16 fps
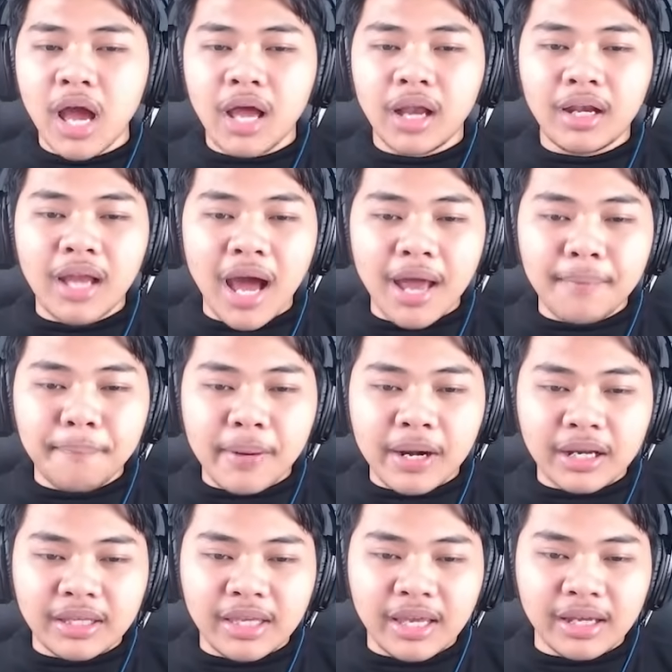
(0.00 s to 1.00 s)
dan
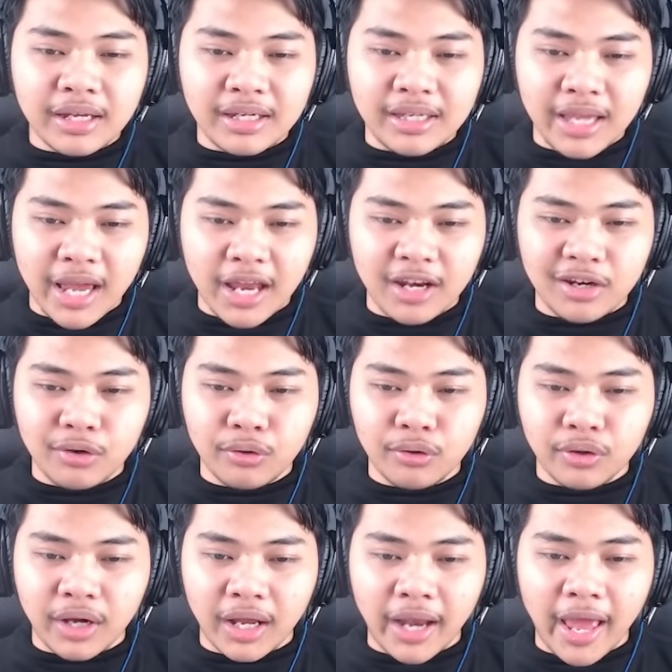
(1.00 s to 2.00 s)
pergi ke the end dulu
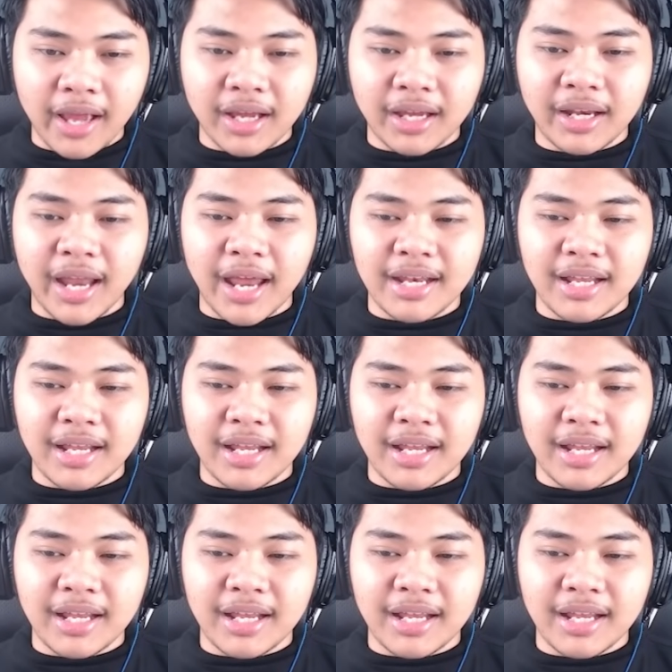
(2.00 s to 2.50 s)
kali eh ke nether